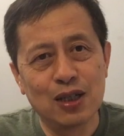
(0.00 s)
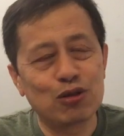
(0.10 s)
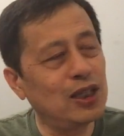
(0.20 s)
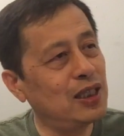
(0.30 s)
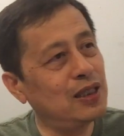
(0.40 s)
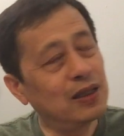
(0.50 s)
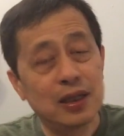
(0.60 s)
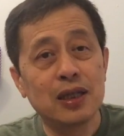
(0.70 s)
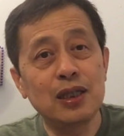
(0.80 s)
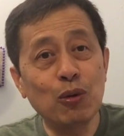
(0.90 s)
所以
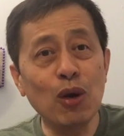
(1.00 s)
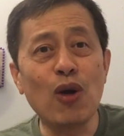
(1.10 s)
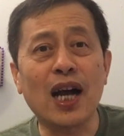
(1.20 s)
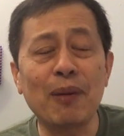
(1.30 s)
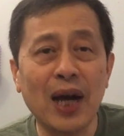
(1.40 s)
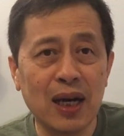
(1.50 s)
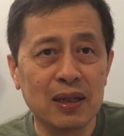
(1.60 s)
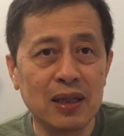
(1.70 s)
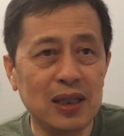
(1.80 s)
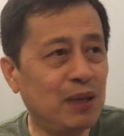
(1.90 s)
你问我干嘛？
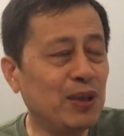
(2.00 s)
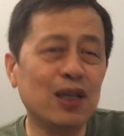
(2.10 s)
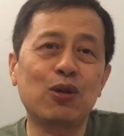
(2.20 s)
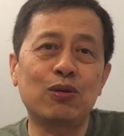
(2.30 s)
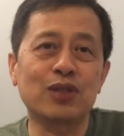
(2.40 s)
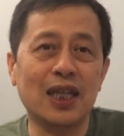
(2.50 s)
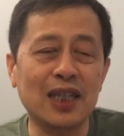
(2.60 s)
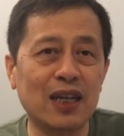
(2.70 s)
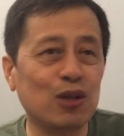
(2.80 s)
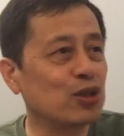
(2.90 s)
你们共产
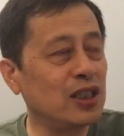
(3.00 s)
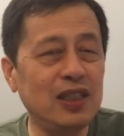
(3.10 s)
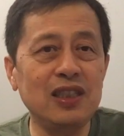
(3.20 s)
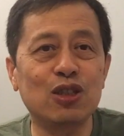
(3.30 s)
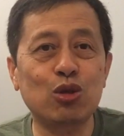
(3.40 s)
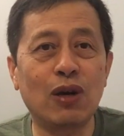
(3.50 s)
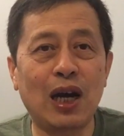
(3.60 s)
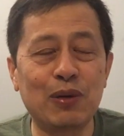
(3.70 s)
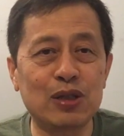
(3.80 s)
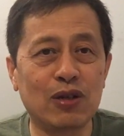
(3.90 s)
党都是以你说
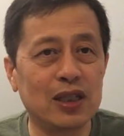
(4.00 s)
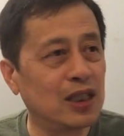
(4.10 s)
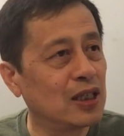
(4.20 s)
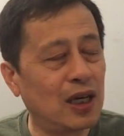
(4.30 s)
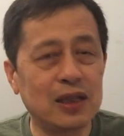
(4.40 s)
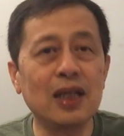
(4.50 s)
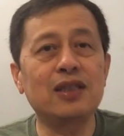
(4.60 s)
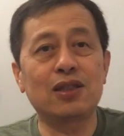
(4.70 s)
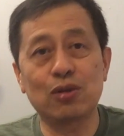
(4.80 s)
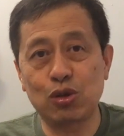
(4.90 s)
话为准那
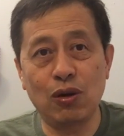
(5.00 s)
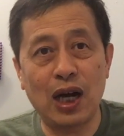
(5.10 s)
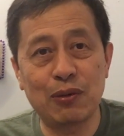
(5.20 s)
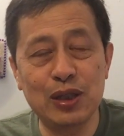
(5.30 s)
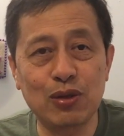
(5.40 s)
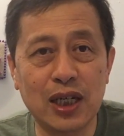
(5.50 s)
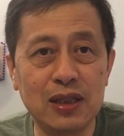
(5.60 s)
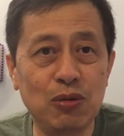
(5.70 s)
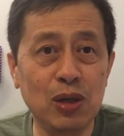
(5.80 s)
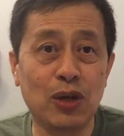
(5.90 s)
你就说话为准了，
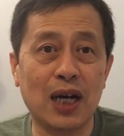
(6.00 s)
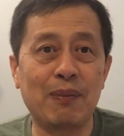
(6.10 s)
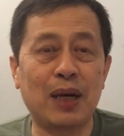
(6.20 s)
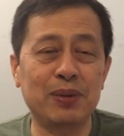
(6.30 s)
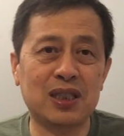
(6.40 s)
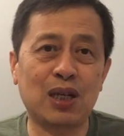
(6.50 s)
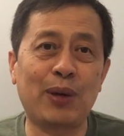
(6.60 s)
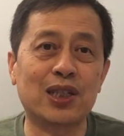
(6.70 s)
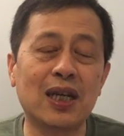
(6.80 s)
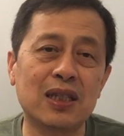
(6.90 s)
你问我干嘛？不是吃
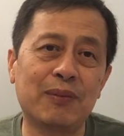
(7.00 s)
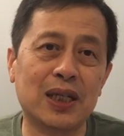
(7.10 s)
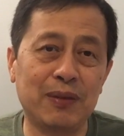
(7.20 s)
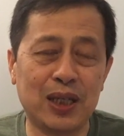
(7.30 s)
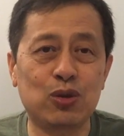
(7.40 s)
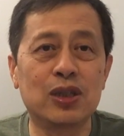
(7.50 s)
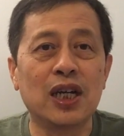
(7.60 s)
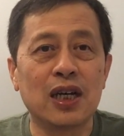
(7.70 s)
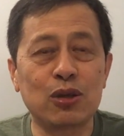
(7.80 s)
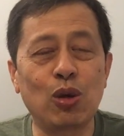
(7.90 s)
饱撑的嘛，他妈
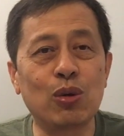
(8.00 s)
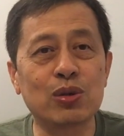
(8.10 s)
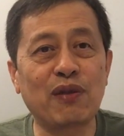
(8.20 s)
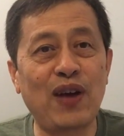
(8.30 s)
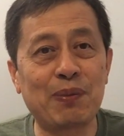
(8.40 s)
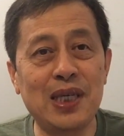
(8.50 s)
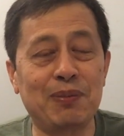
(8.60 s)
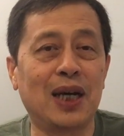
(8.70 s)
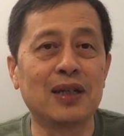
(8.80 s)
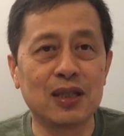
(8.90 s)
脱裤子放屁
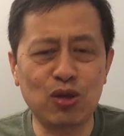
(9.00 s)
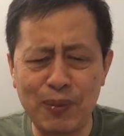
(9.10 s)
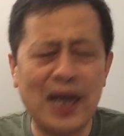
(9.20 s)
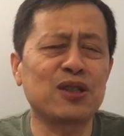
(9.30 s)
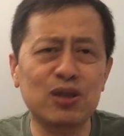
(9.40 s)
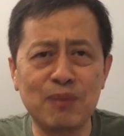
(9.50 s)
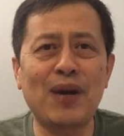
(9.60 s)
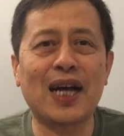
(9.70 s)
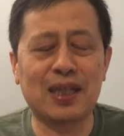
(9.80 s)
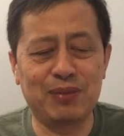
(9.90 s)
嘛，说白了就是
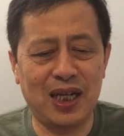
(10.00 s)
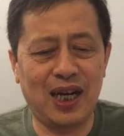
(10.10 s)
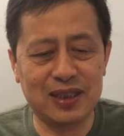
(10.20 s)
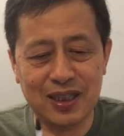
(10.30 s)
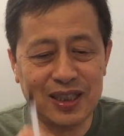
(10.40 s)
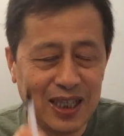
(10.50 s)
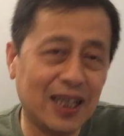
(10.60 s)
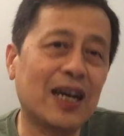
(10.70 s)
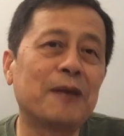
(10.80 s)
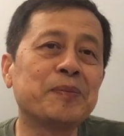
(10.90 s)
骂他们了这是第
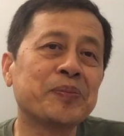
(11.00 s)
一个。